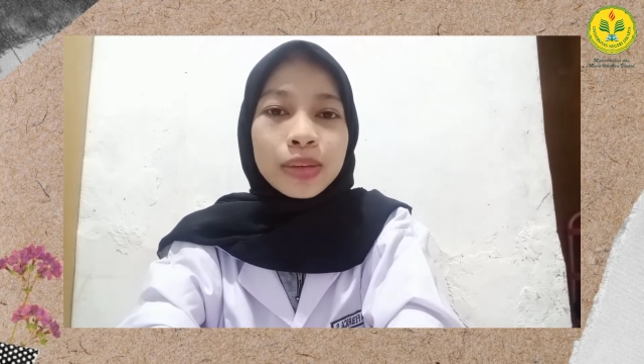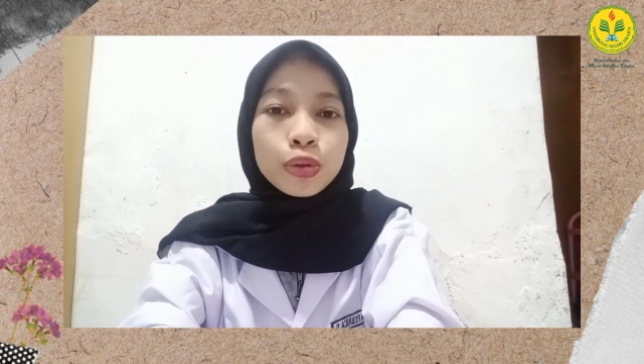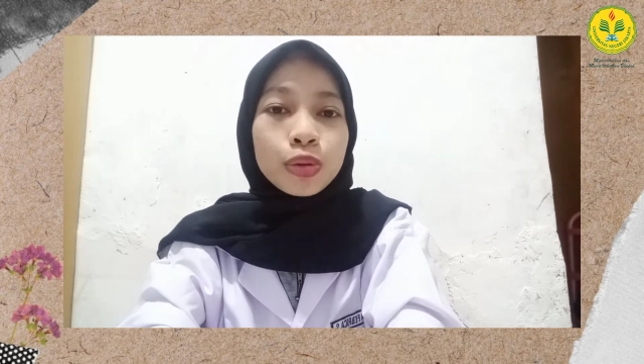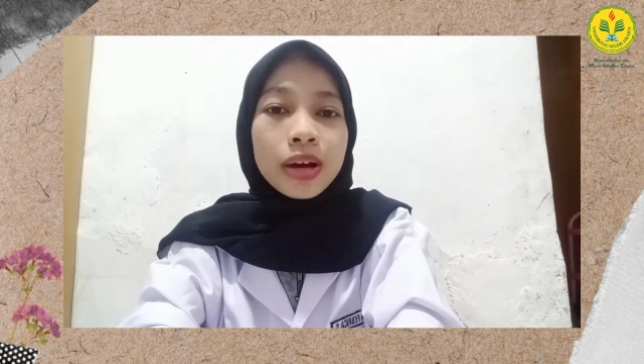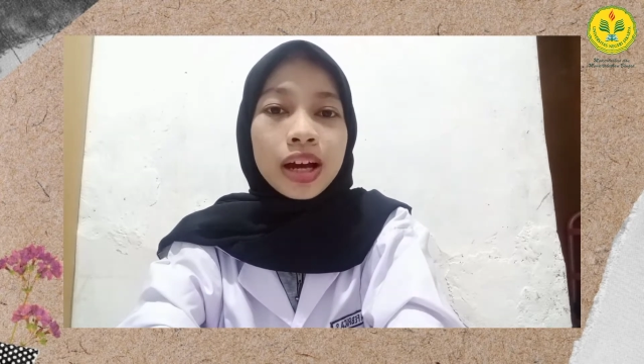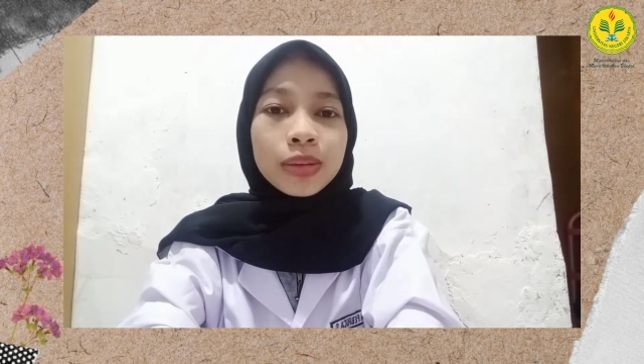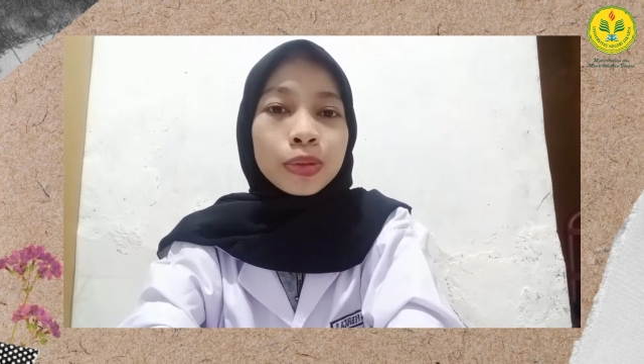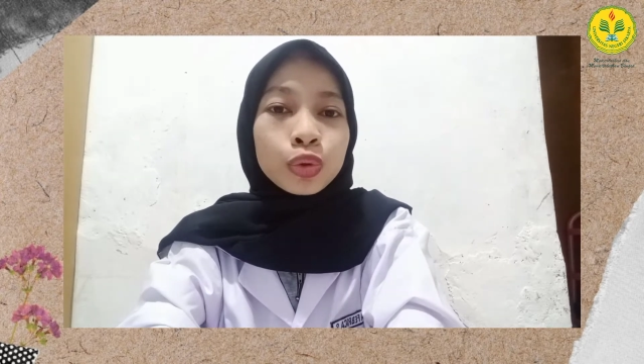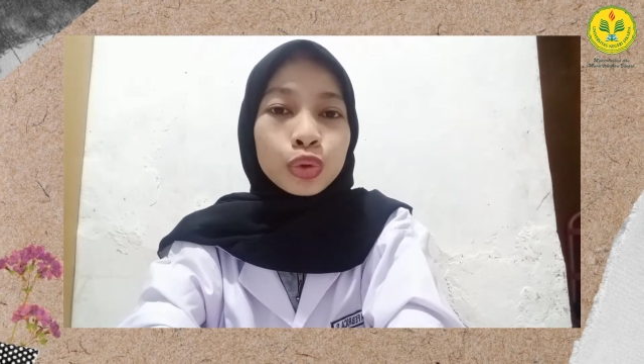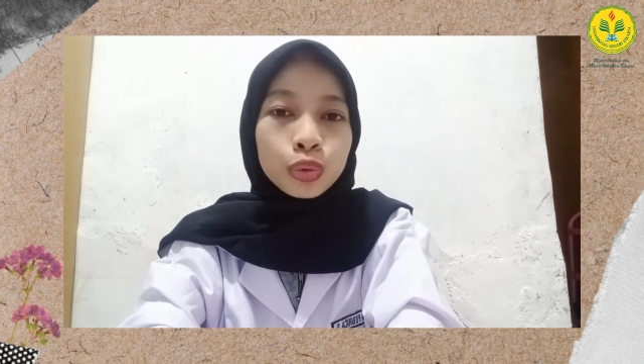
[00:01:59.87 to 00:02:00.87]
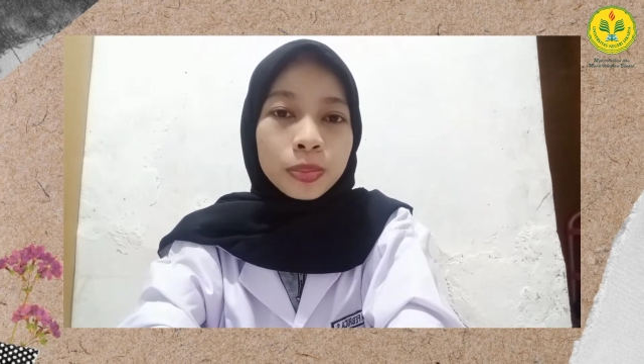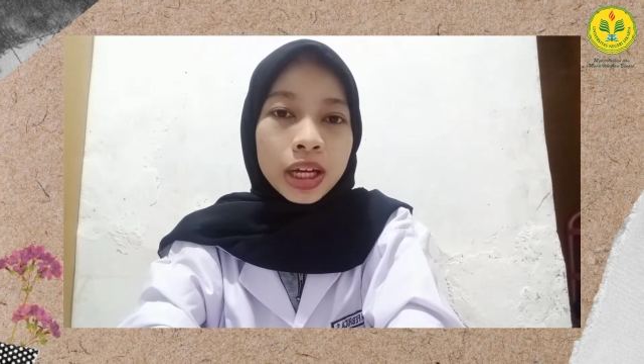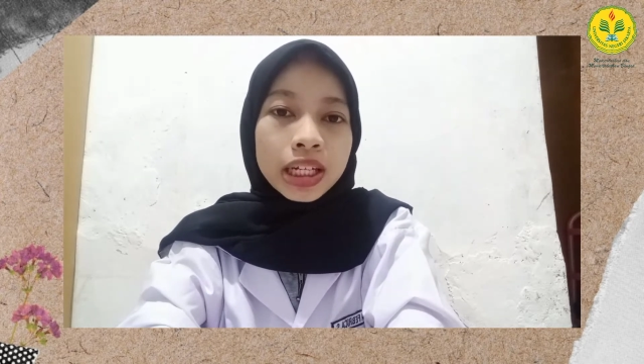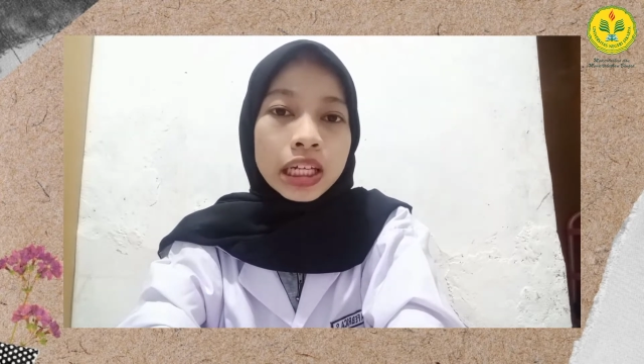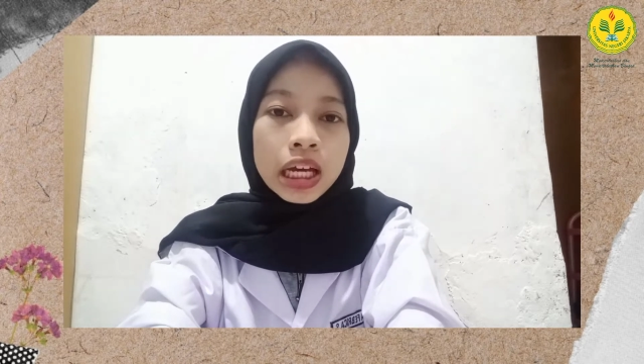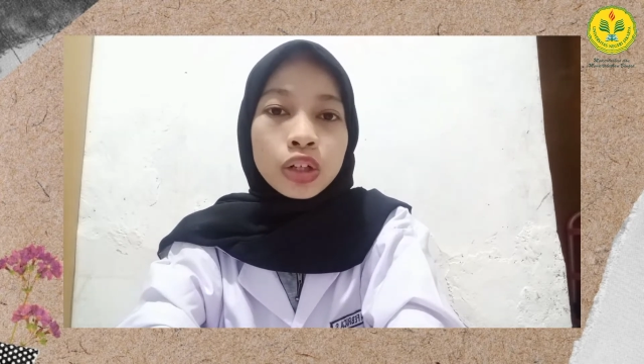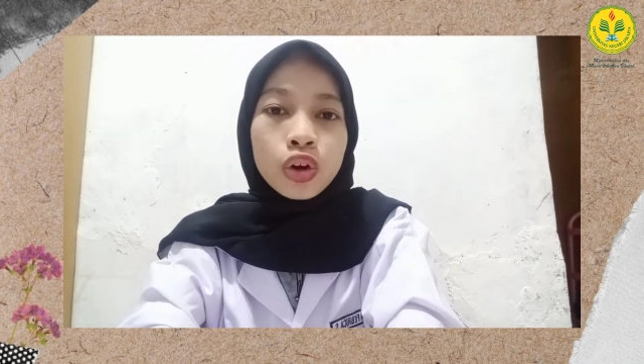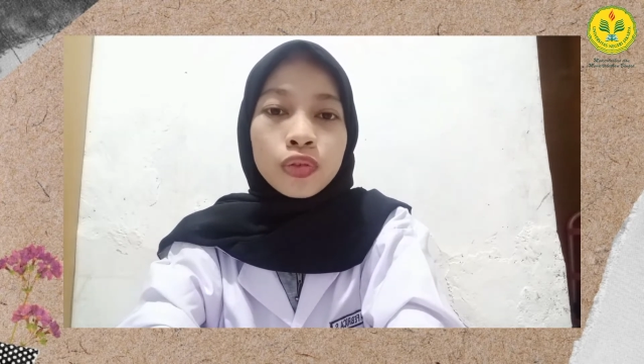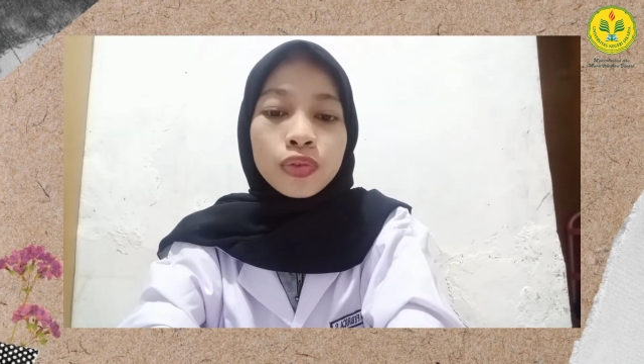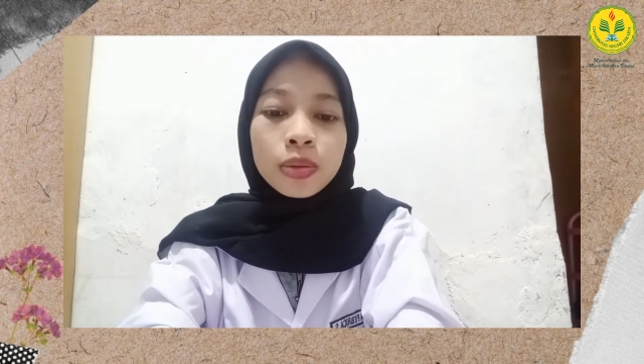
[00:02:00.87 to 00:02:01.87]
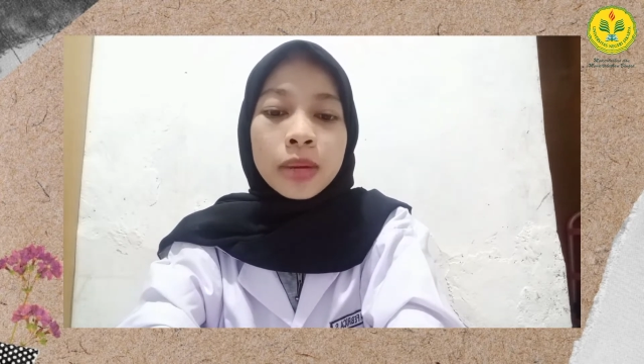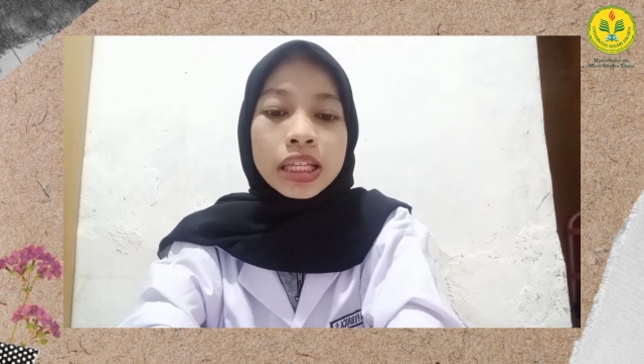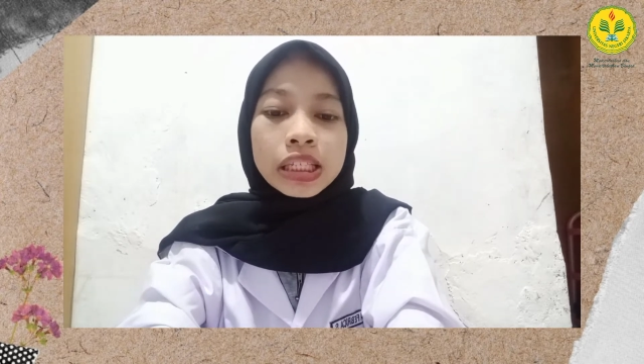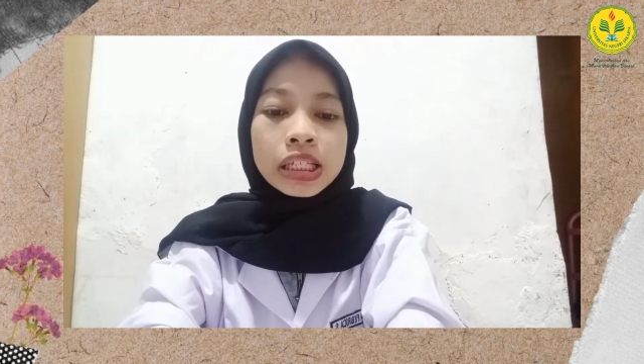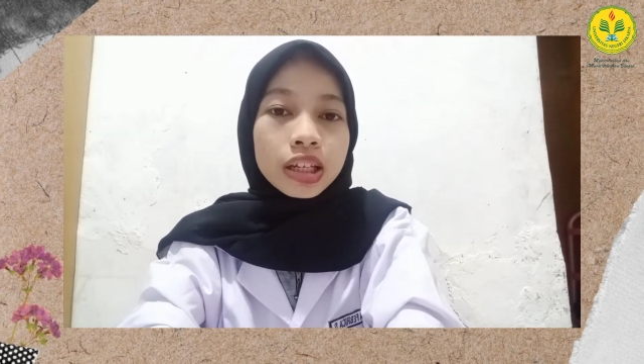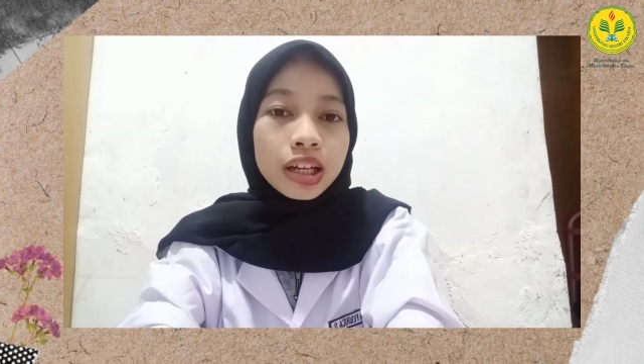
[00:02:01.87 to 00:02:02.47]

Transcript: perubahan pengkutupan dan konformasi sehingga